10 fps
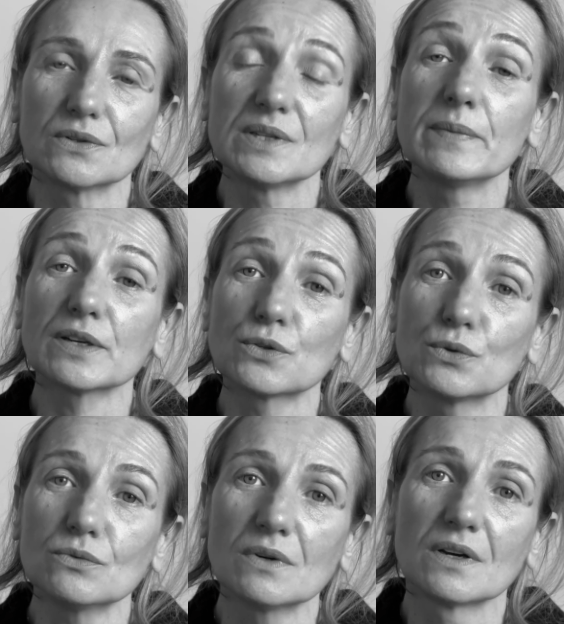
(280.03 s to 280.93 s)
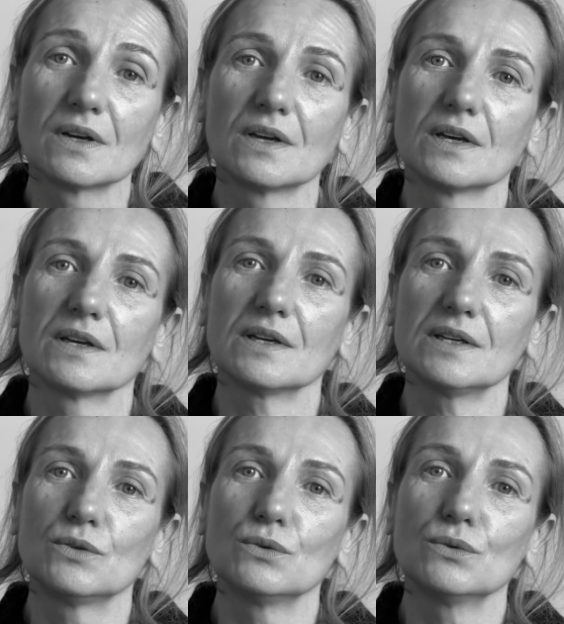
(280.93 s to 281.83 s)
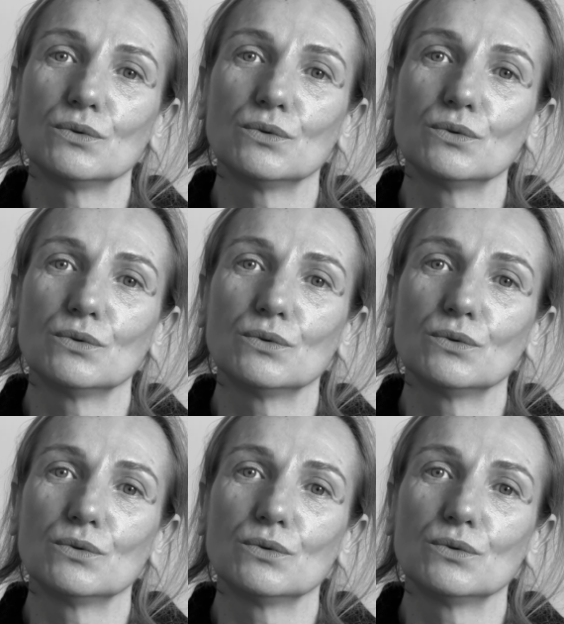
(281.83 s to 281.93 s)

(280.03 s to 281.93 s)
en immersion et de,